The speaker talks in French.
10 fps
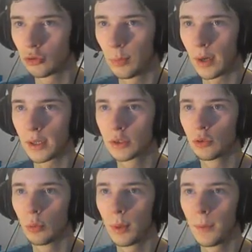Je veux pas la
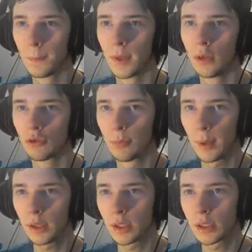snobber. Je
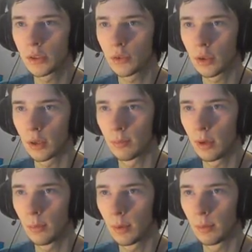vais partager un secret,
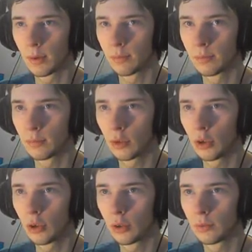blablabla.
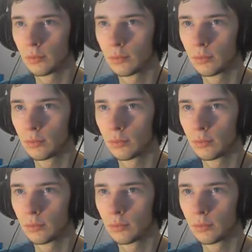Bla, bla.